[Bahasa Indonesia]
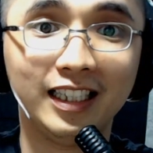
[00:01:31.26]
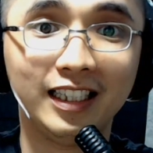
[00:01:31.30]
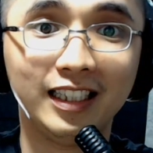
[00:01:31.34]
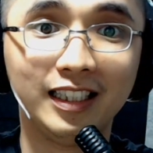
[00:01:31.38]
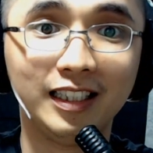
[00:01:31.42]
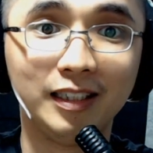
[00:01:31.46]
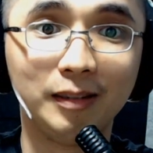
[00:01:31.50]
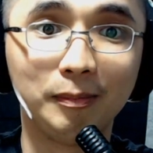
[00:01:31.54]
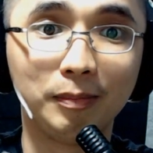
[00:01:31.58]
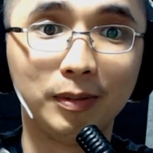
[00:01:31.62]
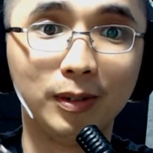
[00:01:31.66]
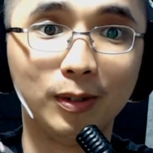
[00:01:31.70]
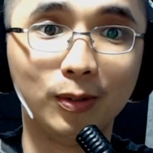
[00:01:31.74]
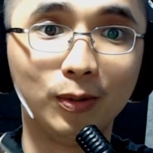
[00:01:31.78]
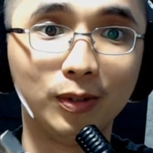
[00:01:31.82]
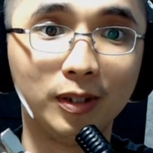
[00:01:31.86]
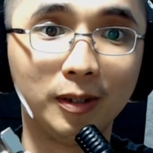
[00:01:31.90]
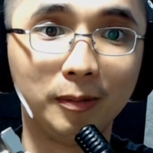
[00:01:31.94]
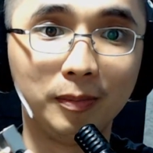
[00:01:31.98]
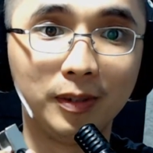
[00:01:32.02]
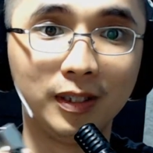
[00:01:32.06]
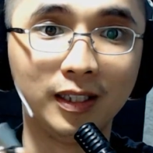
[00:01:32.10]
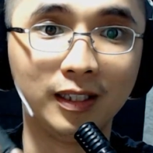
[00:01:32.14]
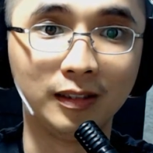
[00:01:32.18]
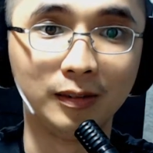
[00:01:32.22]
ini bentuknya
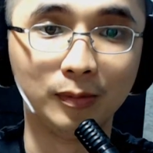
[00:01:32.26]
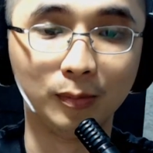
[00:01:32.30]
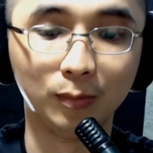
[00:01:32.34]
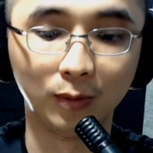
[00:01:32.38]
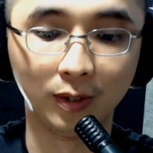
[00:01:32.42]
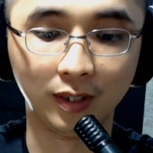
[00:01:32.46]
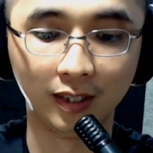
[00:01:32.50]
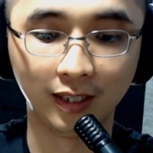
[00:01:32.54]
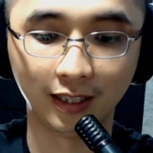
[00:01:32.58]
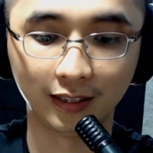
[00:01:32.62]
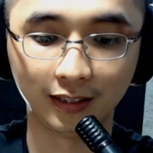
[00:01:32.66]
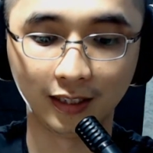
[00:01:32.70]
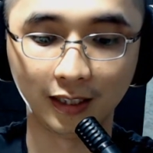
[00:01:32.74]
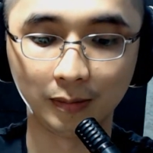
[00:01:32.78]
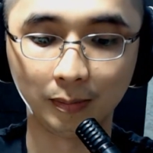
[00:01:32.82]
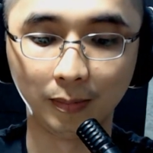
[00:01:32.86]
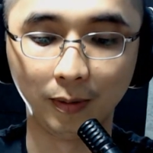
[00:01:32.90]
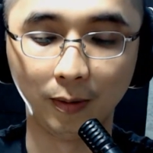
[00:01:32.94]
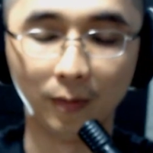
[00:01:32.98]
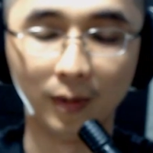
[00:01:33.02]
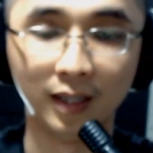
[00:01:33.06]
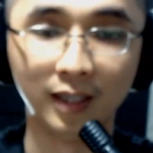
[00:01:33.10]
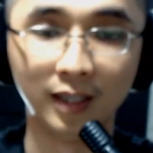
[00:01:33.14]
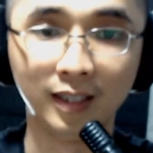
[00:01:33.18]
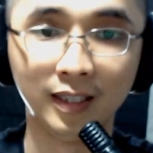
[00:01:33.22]
beda semua atas
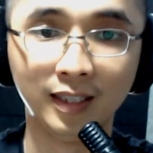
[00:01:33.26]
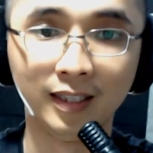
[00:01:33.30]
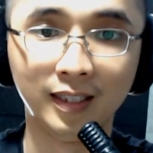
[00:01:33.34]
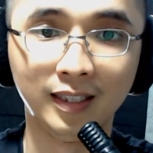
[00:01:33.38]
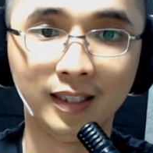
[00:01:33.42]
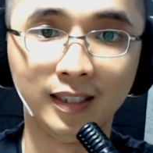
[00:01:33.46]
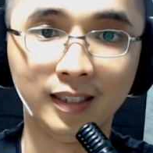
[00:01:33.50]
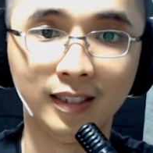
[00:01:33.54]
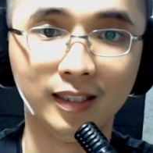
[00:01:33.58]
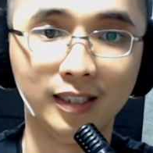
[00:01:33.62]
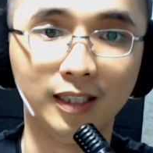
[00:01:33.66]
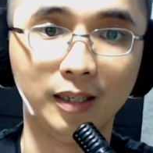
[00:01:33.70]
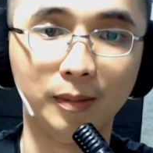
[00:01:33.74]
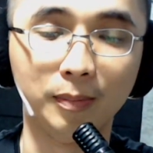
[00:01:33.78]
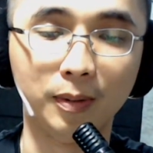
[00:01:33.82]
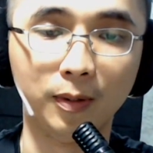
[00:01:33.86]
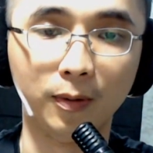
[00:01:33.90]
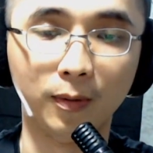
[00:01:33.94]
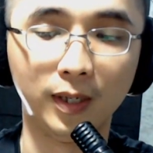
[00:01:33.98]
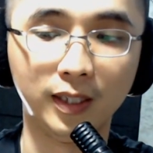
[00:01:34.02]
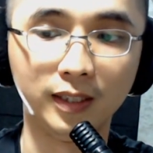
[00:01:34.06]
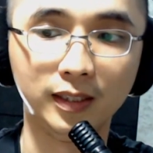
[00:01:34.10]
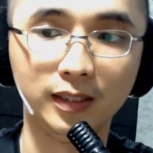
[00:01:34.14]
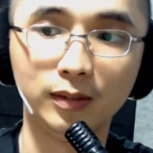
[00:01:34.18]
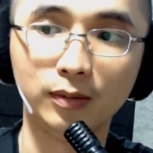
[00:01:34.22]
bawah yang
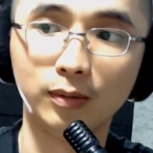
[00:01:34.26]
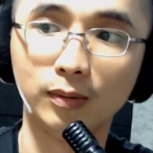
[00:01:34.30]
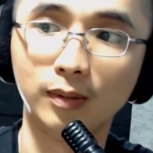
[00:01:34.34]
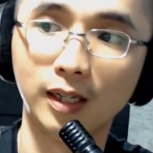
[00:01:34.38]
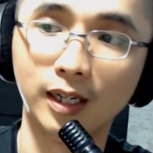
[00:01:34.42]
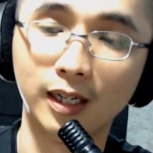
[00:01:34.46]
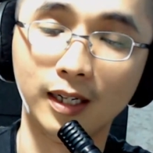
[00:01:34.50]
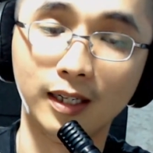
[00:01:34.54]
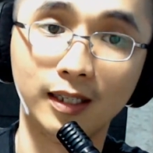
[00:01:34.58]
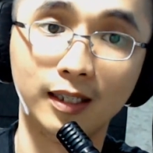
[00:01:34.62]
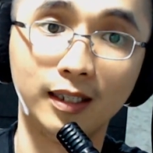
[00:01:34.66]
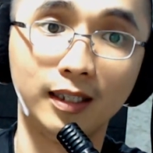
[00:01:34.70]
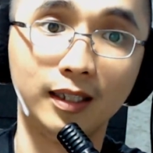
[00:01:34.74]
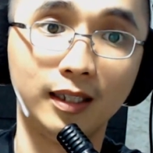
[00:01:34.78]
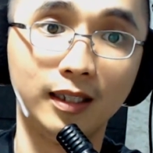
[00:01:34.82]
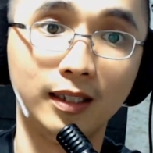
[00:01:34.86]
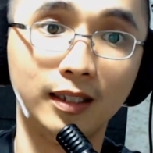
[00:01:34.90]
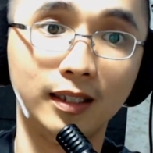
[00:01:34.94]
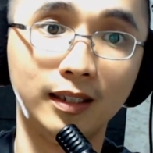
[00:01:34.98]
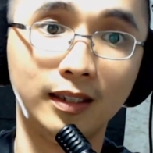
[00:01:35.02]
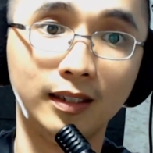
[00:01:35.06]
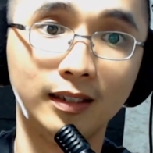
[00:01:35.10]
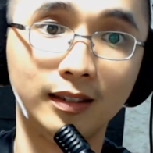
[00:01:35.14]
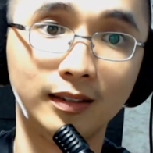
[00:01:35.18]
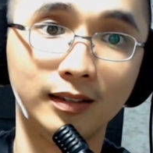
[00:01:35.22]
bawah ini juga
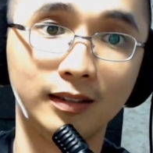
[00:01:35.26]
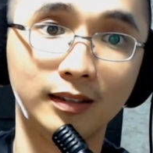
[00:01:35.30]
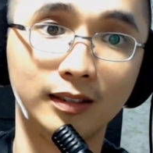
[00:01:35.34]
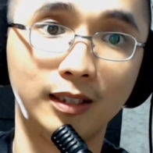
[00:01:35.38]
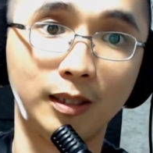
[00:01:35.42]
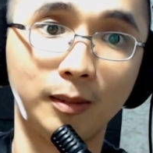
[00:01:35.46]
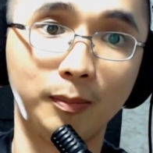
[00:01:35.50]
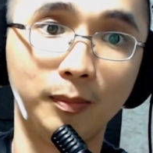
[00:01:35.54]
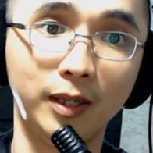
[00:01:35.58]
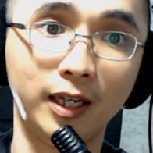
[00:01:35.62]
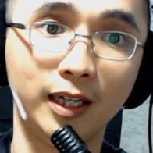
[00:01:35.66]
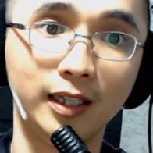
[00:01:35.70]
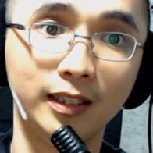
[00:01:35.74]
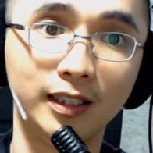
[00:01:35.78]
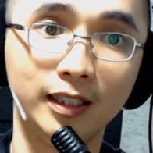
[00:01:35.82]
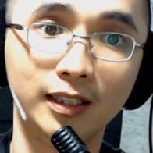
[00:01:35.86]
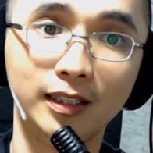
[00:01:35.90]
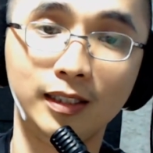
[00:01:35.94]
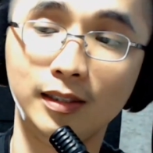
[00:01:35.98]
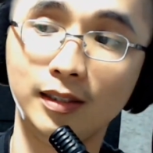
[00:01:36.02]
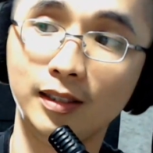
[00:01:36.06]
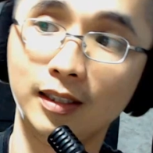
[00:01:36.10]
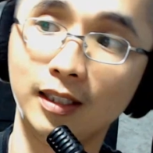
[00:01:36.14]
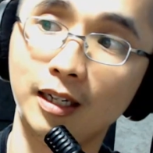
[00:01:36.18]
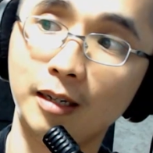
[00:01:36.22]
serpihannya
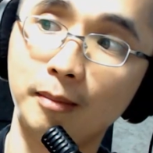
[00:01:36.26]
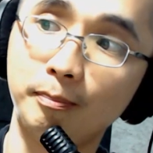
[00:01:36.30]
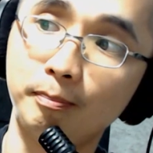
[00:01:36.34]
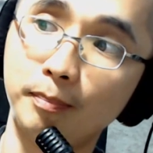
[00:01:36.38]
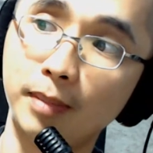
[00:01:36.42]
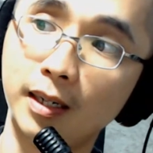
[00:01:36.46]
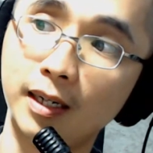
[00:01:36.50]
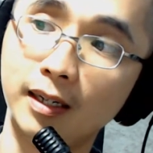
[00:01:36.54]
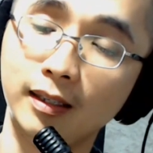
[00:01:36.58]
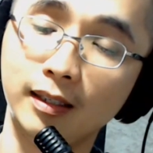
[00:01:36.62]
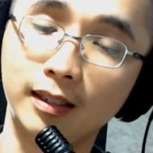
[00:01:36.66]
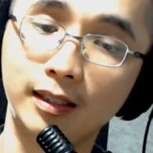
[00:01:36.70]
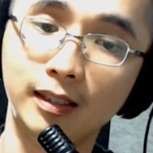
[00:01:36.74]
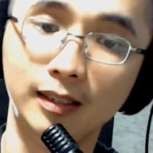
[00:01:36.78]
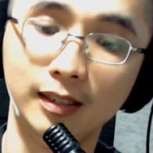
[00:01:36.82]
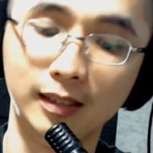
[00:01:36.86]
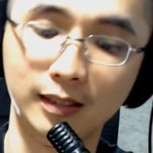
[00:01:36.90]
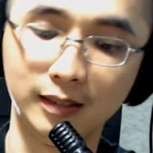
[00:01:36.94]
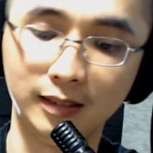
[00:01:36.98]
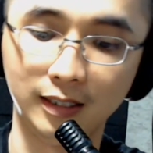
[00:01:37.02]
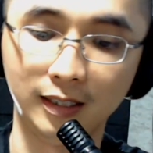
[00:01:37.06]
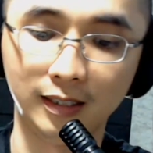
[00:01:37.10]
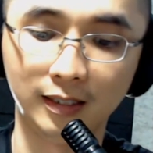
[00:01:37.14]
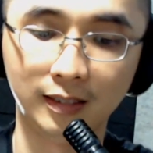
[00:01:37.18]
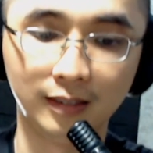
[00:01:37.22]
ini lempeng gini
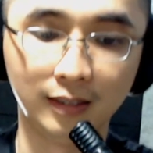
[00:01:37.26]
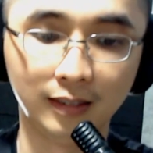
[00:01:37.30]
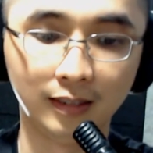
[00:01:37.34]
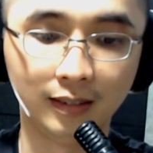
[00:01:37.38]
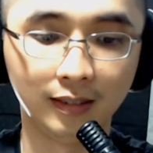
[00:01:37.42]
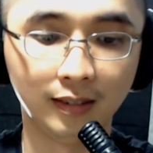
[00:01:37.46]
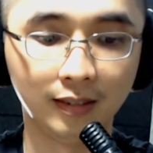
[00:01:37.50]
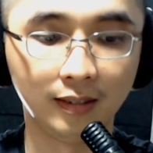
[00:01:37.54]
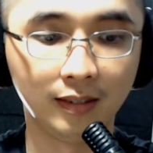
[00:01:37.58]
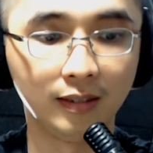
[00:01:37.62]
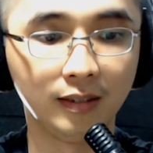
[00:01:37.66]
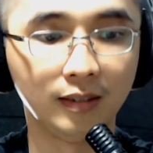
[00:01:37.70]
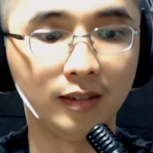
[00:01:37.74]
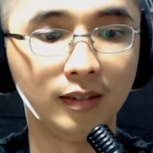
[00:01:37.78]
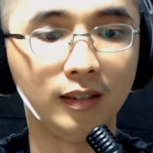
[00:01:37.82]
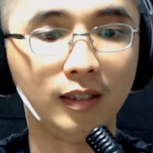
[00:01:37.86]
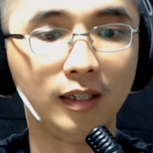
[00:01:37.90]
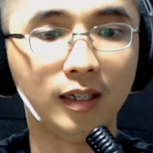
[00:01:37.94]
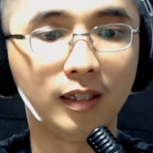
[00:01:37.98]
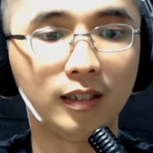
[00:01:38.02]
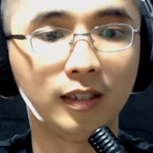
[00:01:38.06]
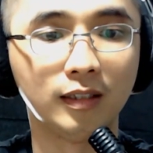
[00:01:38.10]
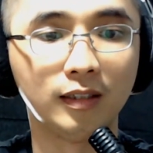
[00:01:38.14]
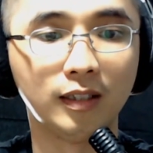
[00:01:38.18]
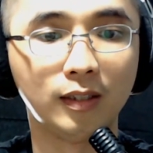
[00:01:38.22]
aja ini
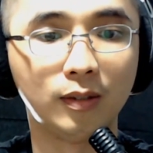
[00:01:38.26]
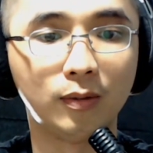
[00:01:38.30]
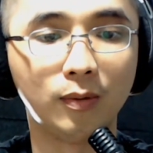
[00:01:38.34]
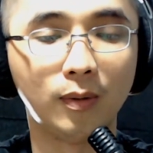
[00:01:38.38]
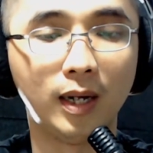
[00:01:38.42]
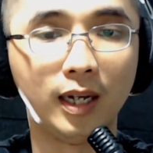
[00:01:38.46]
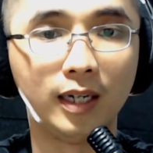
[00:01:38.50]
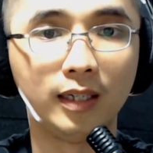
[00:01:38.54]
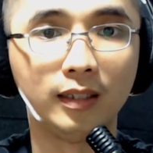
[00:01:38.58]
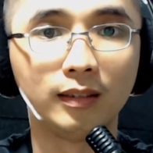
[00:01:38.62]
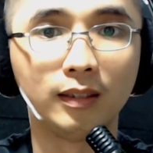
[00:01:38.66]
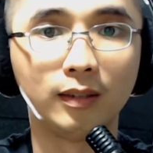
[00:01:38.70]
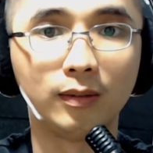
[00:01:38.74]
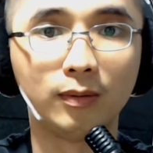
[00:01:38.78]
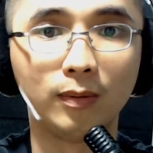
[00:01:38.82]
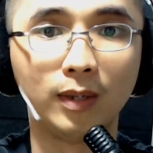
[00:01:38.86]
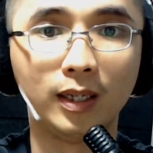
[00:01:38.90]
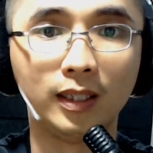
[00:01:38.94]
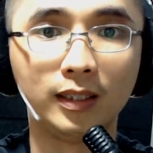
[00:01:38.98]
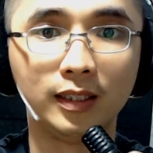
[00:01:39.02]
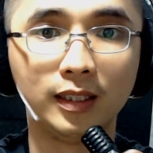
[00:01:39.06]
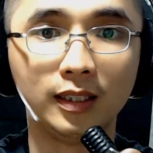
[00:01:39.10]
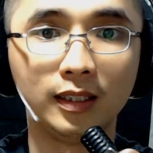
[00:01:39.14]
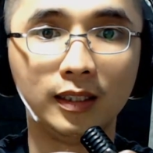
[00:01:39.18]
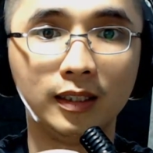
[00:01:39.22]
ada tekuan
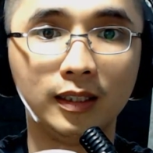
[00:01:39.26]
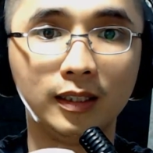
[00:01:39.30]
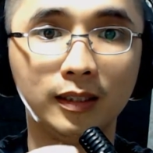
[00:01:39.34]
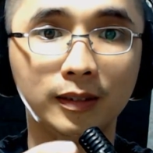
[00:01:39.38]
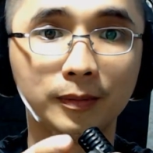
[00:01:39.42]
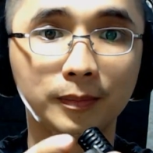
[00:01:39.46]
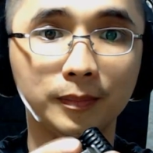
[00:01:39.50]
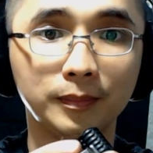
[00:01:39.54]
tekuannya ini